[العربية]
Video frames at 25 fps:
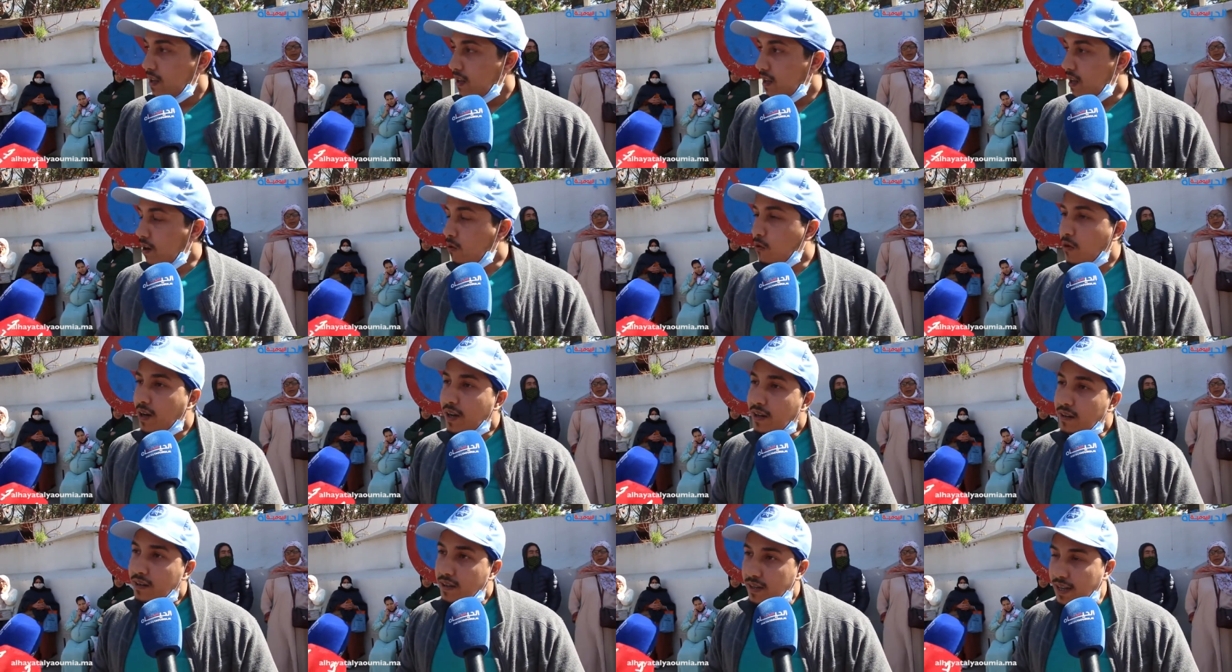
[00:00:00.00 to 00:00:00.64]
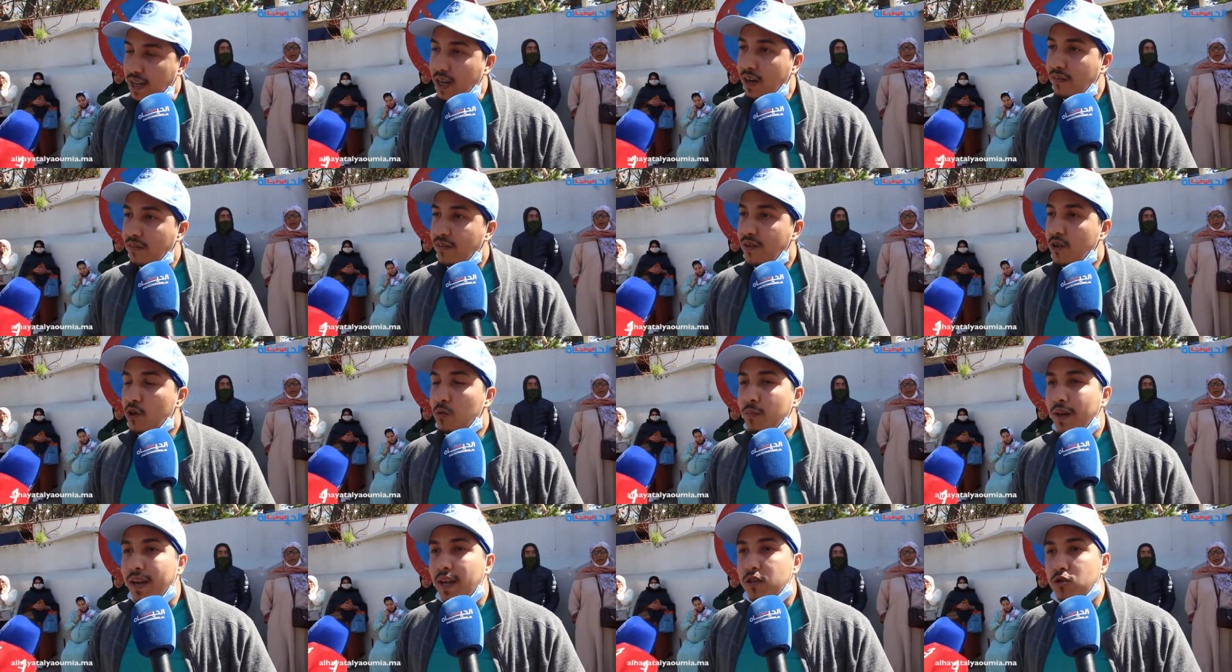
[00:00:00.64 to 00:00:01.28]
اولا نعرف
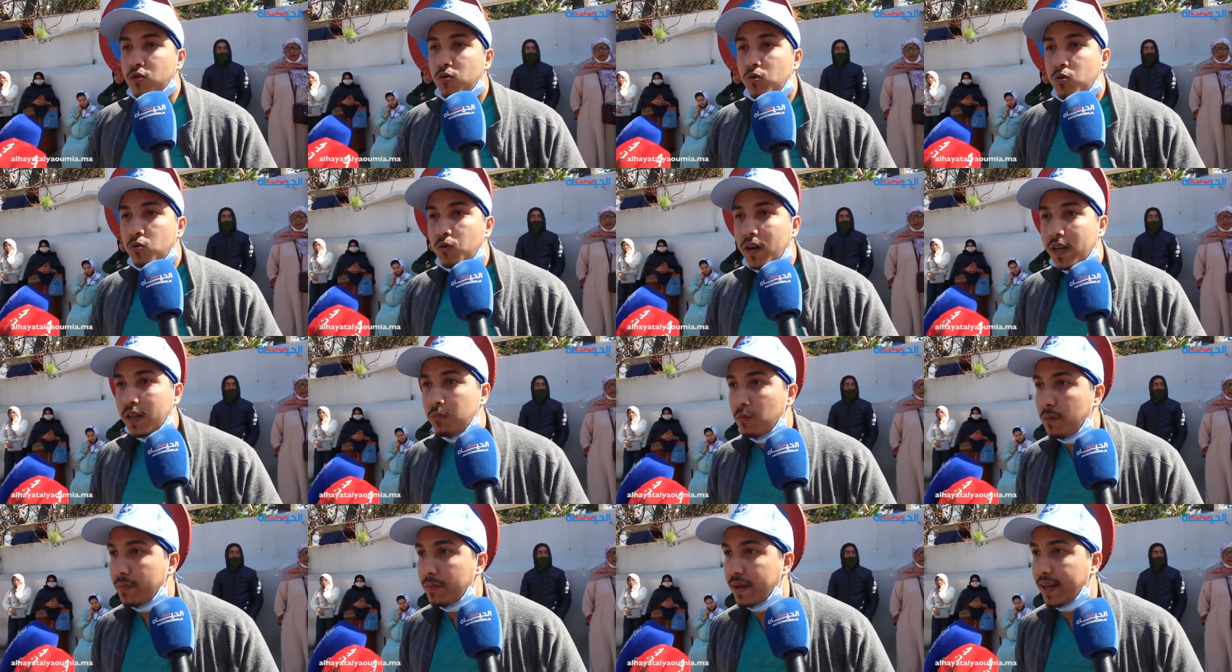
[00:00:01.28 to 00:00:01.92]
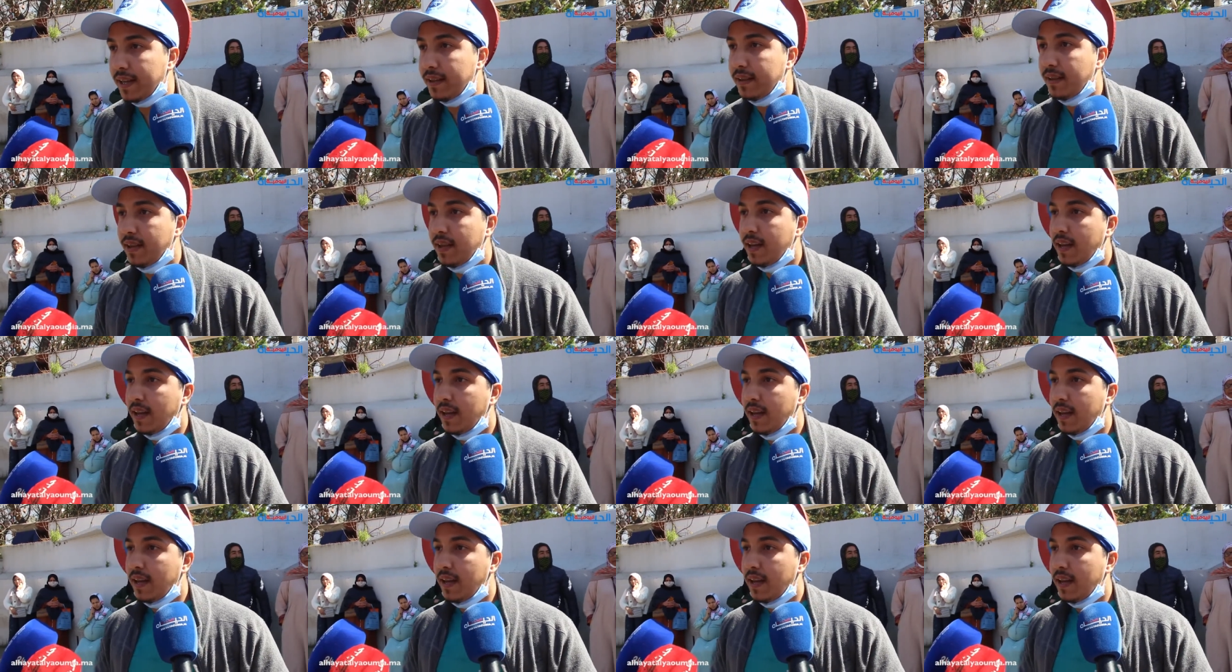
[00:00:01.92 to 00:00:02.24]
لكم على شكون هو هذا الممرض